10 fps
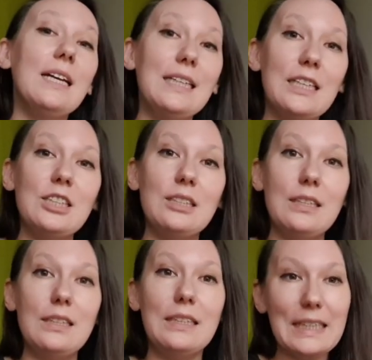
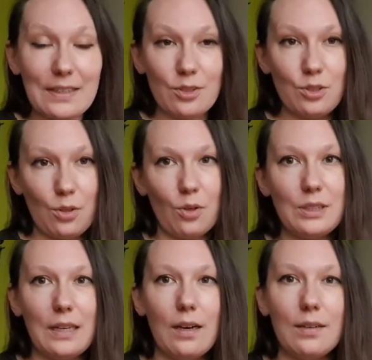Jeśli nie wiesz do
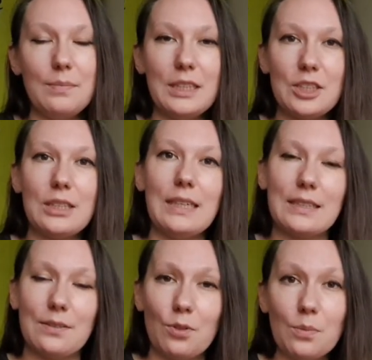końca jeszcze jak
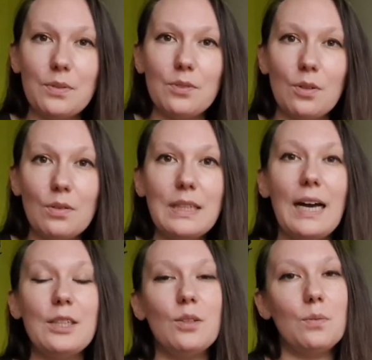te formy
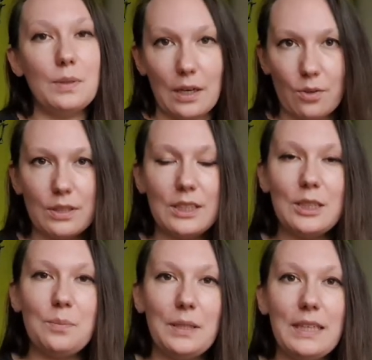wyglądają, jak one
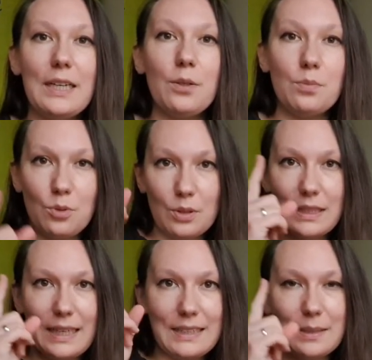się zmieniają, to
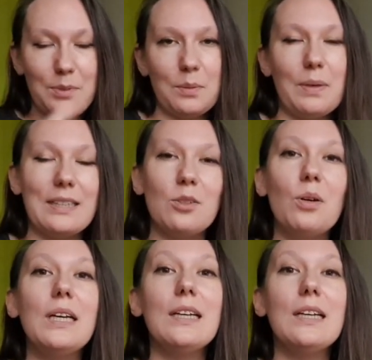zachęcam Cię bardzo